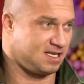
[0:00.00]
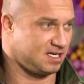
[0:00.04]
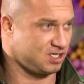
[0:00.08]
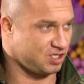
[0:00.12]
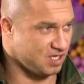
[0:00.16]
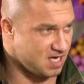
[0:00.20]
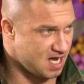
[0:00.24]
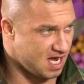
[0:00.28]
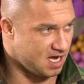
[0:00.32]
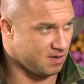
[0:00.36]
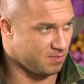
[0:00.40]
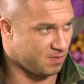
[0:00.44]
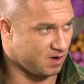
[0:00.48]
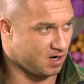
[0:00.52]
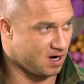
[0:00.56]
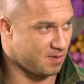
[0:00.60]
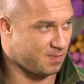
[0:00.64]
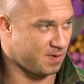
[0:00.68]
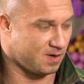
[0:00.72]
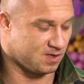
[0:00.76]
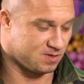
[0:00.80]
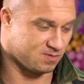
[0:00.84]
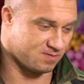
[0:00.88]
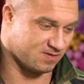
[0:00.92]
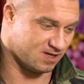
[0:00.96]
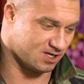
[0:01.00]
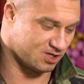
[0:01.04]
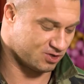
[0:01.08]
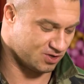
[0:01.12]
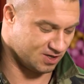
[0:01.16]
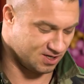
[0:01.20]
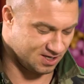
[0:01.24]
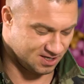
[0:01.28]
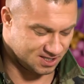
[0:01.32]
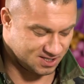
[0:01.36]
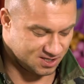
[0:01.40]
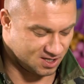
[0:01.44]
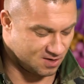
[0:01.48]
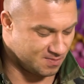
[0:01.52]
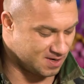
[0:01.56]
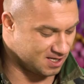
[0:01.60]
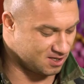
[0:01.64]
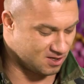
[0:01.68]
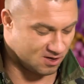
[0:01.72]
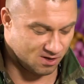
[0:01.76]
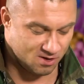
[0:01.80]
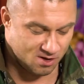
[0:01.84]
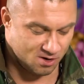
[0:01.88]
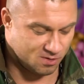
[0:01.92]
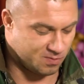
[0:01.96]
także ja im mogę pomóc. Wiesz, Pewnie.
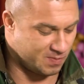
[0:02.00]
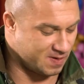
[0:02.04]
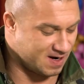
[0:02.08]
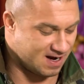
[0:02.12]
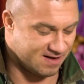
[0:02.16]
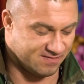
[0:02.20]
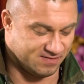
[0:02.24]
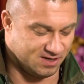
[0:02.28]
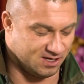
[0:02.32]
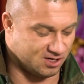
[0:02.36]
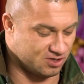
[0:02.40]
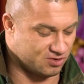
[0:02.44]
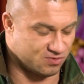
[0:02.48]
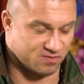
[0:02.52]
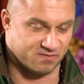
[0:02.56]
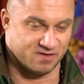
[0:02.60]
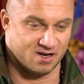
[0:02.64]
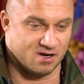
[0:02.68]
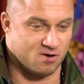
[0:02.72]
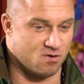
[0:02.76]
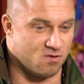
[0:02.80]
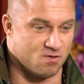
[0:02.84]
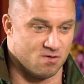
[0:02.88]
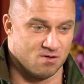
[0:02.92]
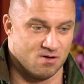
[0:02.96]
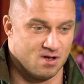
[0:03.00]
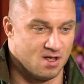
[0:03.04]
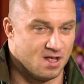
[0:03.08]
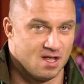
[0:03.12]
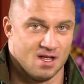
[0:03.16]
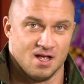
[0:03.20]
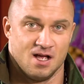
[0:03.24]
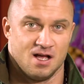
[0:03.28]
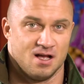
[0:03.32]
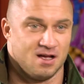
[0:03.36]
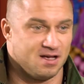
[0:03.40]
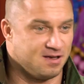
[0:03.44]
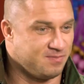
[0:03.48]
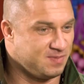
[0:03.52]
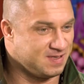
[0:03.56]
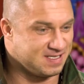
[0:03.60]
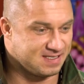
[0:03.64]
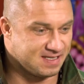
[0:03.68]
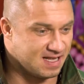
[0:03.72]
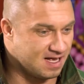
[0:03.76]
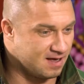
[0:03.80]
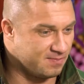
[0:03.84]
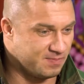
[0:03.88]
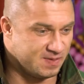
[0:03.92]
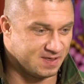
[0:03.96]
stomatolog, prawnik, człowieku, y, To gdzieś
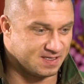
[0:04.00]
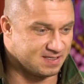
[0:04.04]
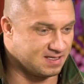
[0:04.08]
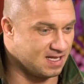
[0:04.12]
się tam